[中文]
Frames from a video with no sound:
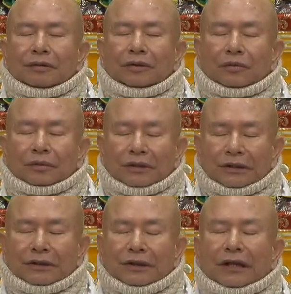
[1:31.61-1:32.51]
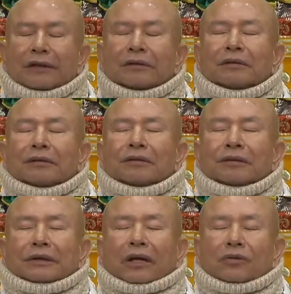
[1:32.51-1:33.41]
用意念，
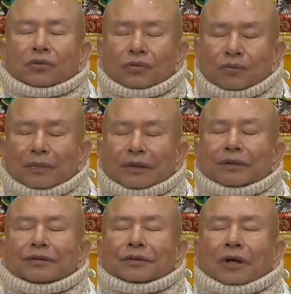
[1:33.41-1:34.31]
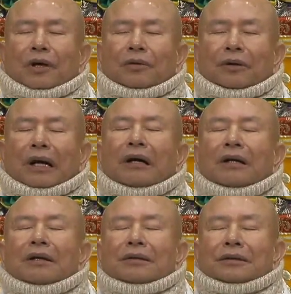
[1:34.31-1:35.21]
你要出门的时候啊，
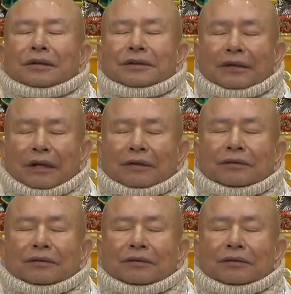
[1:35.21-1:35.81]
你想